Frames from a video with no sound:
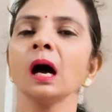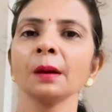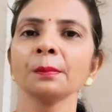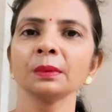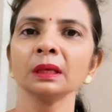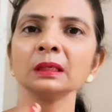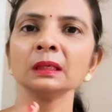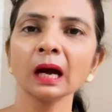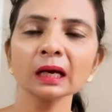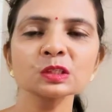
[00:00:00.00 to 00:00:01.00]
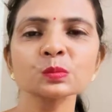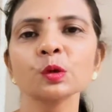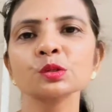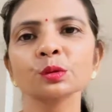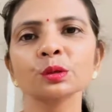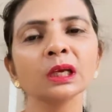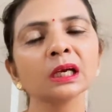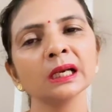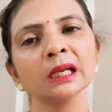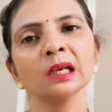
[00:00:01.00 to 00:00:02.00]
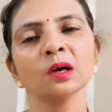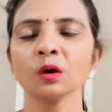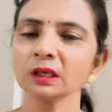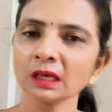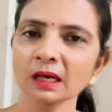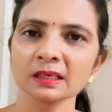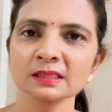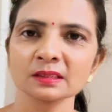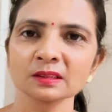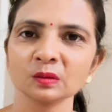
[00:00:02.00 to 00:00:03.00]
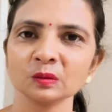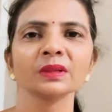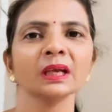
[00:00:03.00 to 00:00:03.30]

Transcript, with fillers: आपके डार्क स्पॉट्स को ठीक करने के लिए और क्या कर सकती हूँ